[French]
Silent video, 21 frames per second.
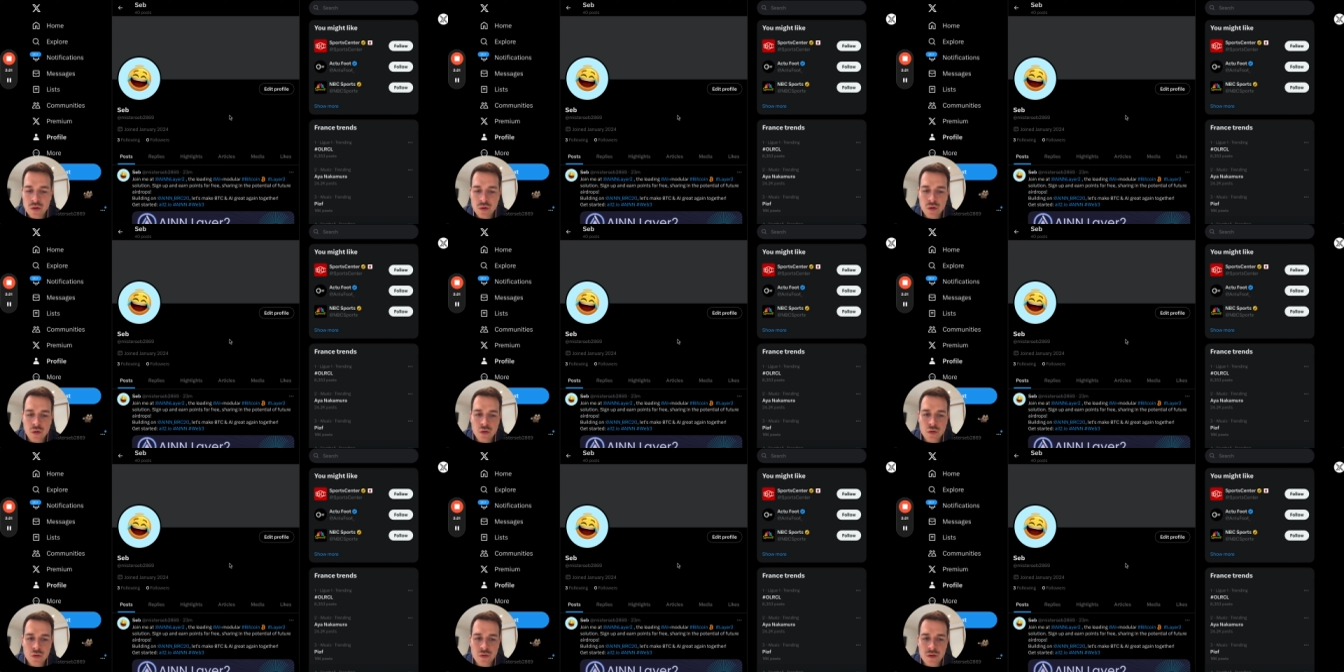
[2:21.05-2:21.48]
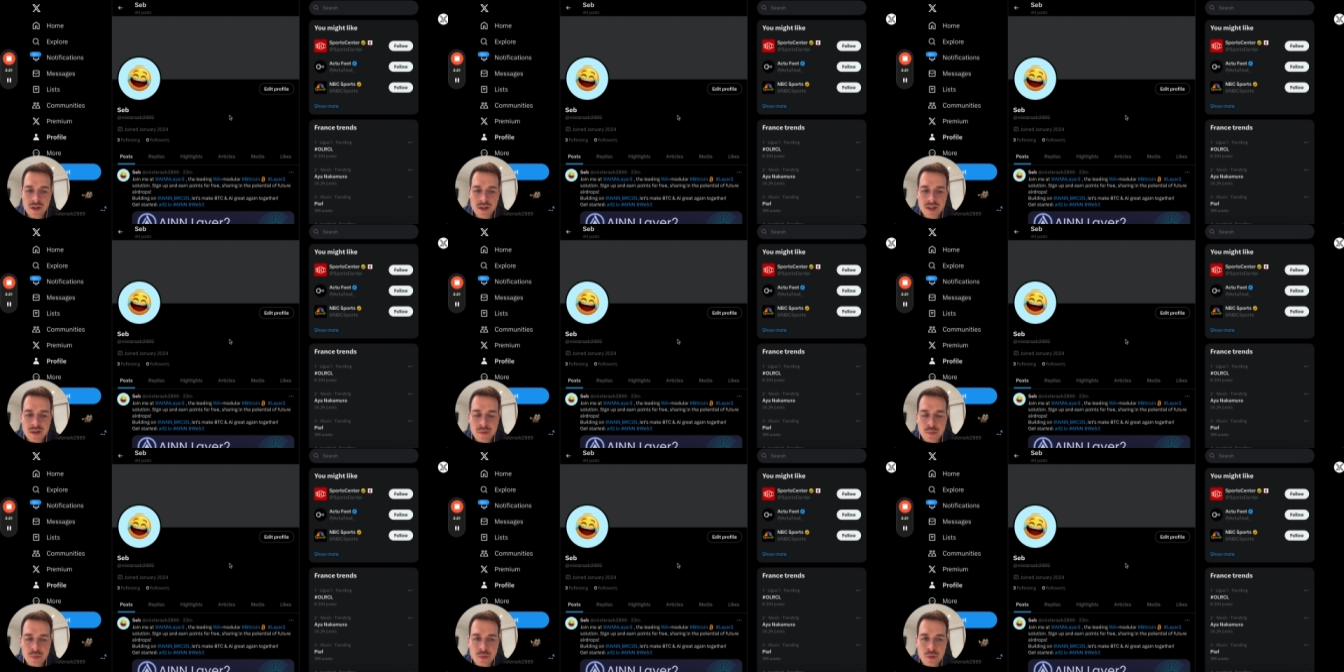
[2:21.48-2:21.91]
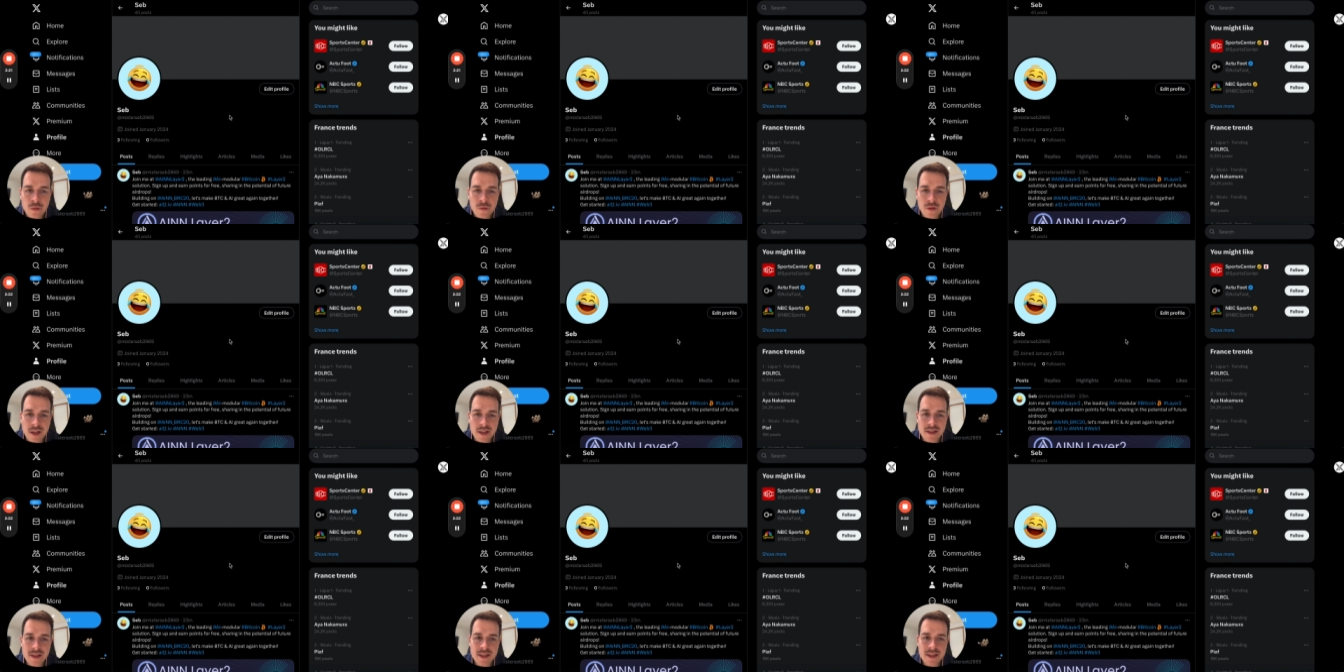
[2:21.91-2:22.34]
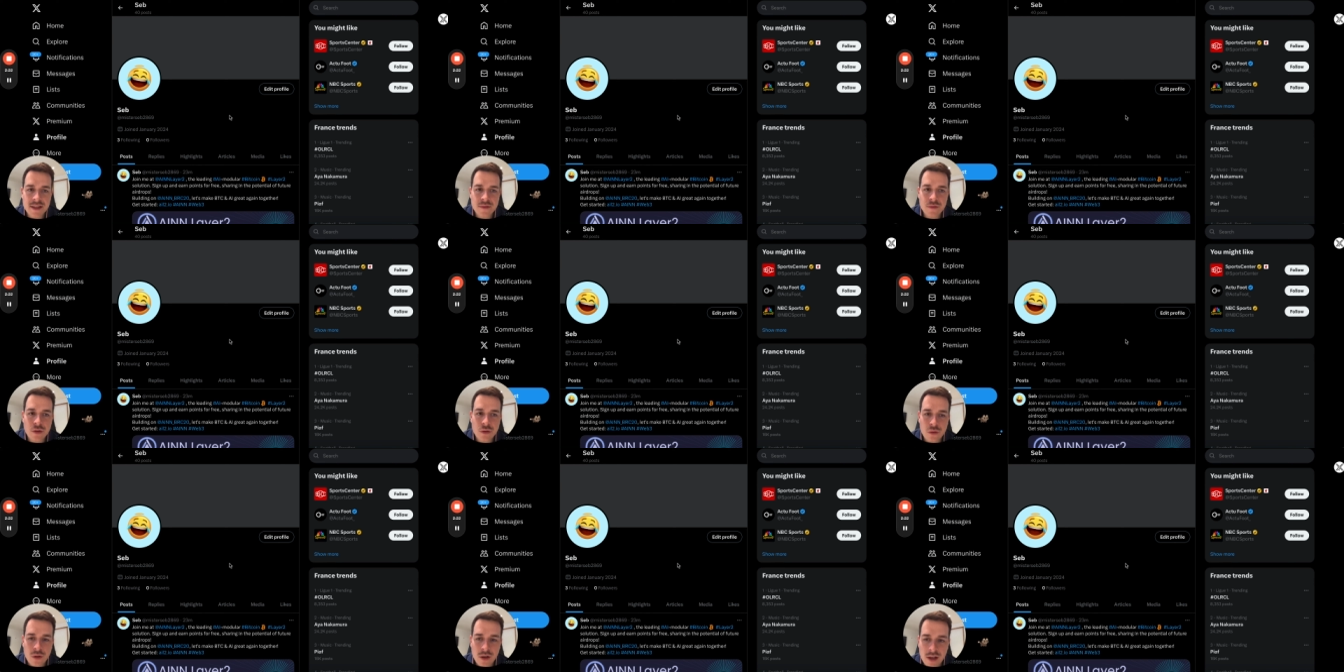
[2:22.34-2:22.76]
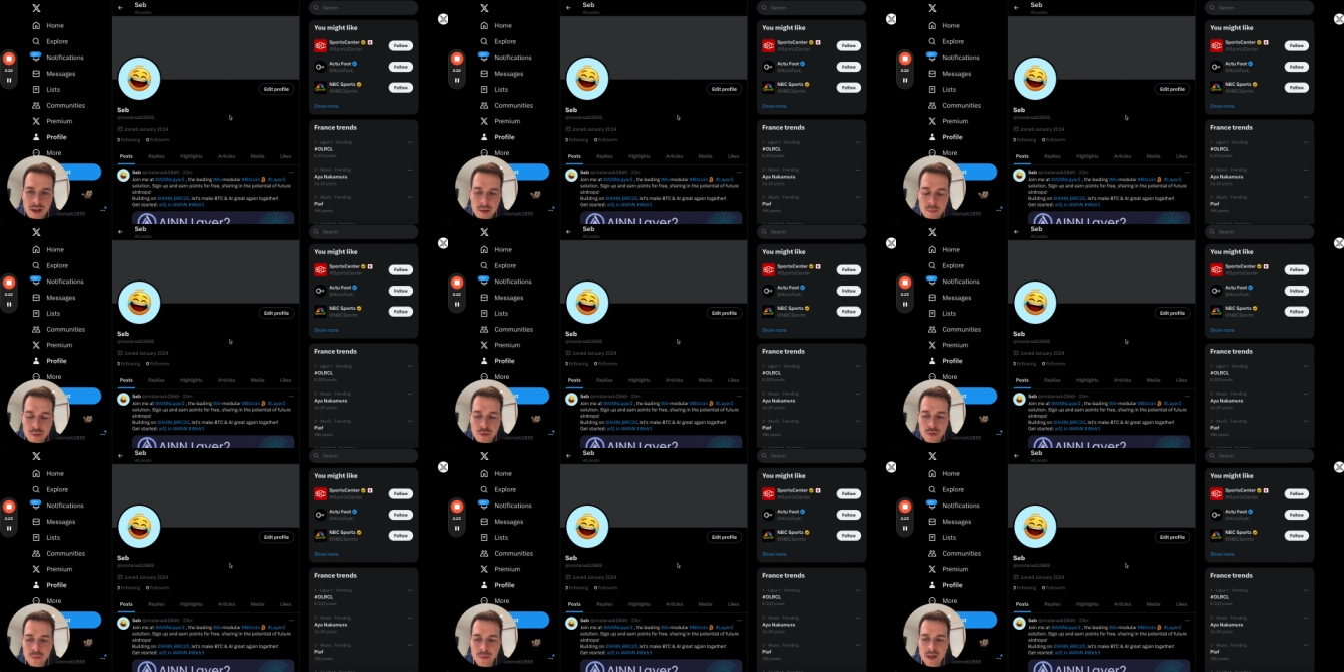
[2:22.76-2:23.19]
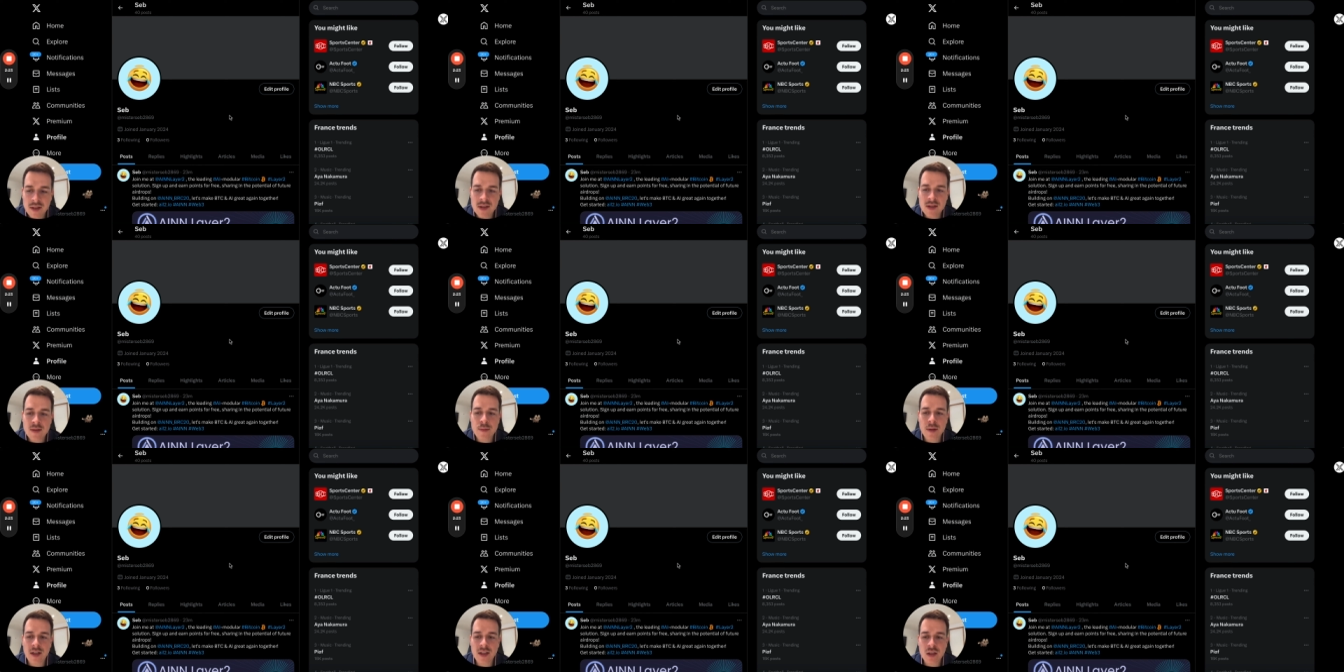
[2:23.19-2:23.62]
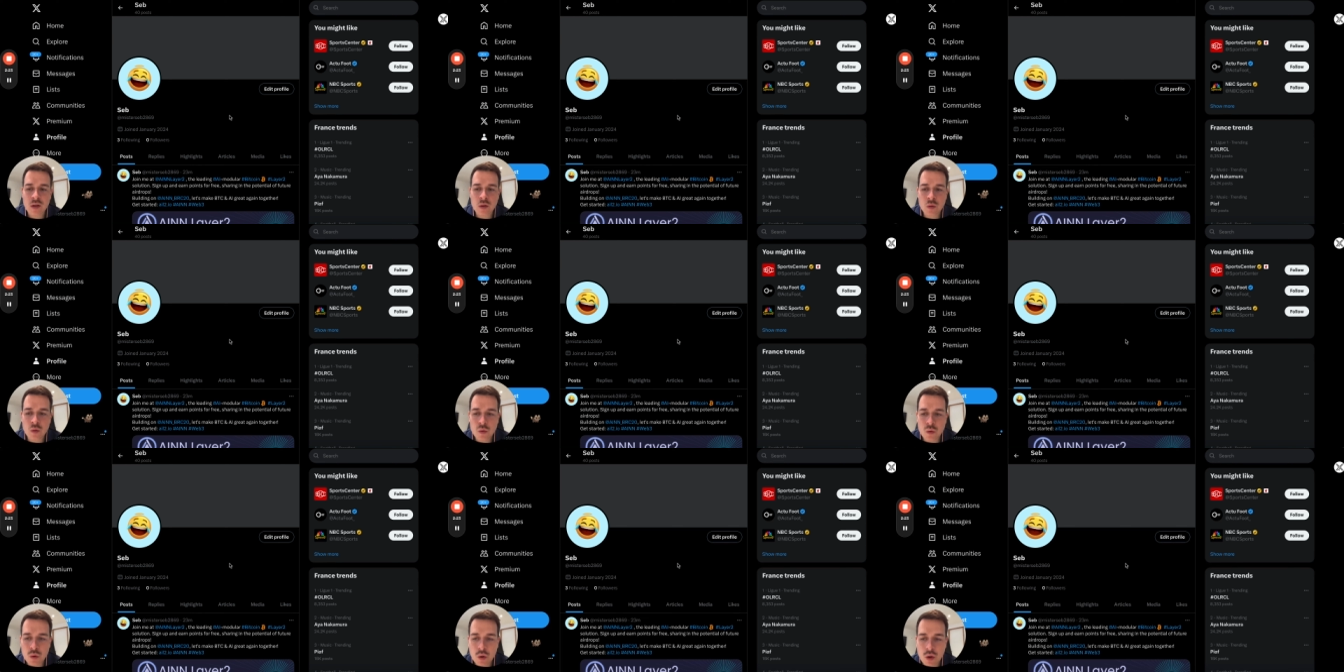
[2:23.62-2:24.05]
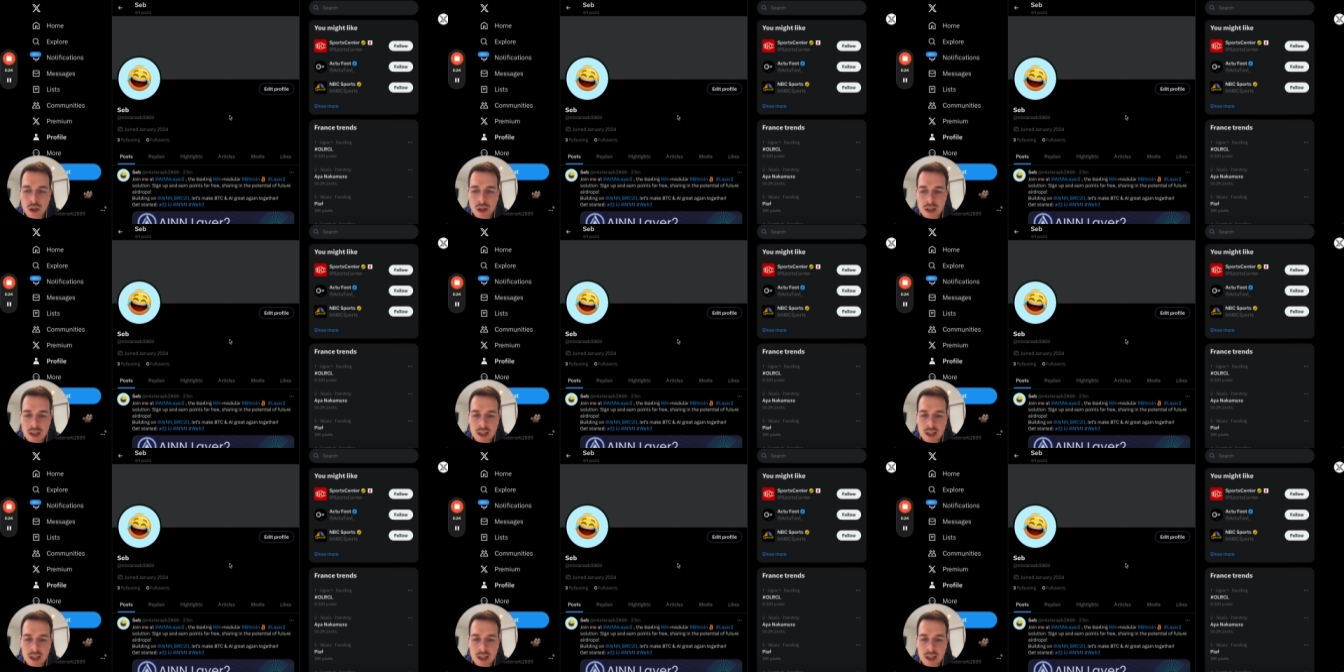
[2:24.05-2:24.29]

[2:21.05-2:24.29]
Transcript: que j'utilise pour faire des giveaways, pour participer à des concours.